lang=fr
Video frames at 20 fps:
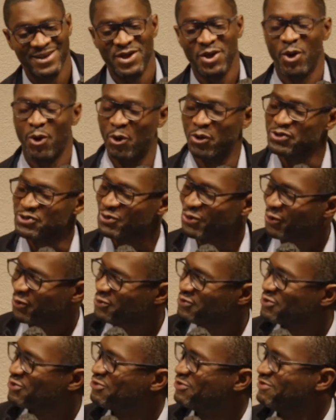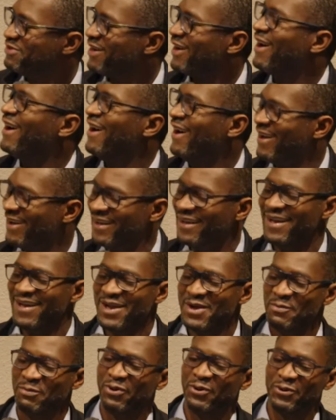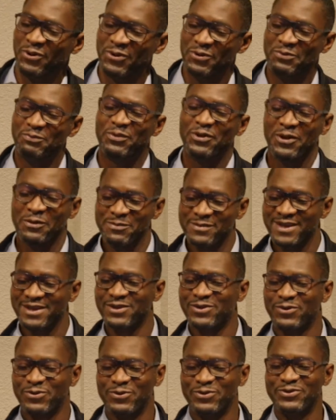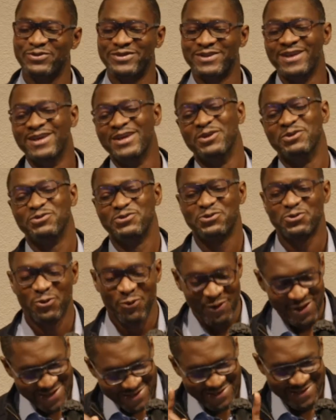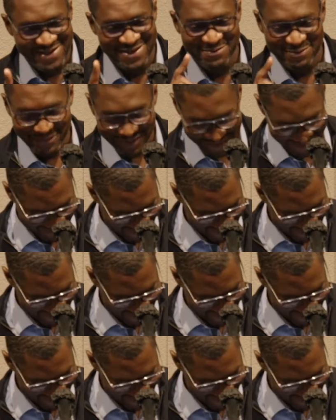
on se retrouvera pour le premier culte du troisième